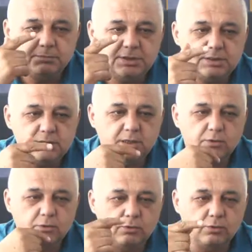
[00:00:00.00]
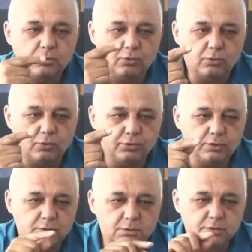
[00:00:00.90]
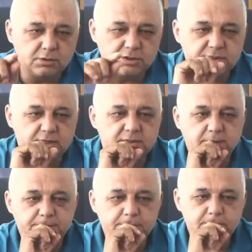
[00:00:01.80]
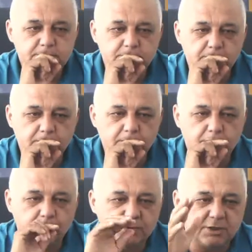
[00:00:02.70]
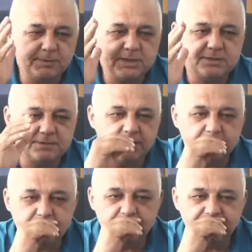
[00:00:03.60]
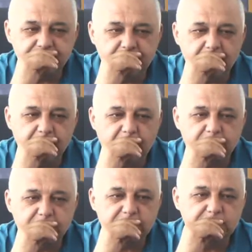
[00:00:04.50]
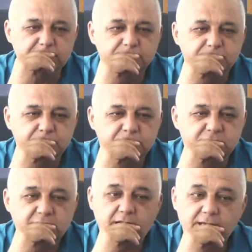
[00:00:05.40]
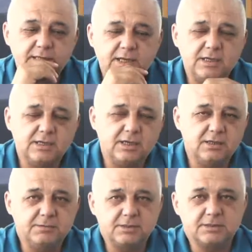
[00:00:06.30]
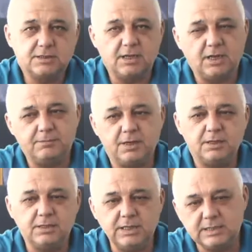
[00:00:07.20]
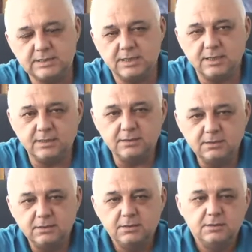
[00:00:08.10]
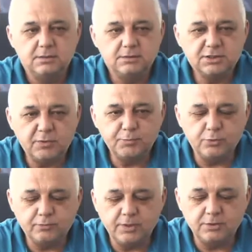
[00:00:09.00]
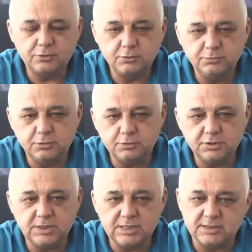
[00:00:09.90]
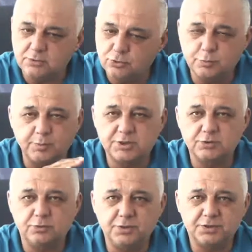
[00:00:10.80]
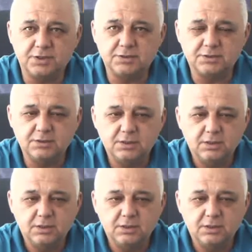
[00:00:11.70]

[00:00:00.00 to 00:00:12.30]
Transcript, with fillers: biz onu kıstas yapıyoruz. Onları 5-0 yenilsek biz balda artık daha iyi yerlere gelebiliriz. Ama ilk sene şampiyonluk falan düşünmüyoruz. İlk sene düşmemek için oynayacağız.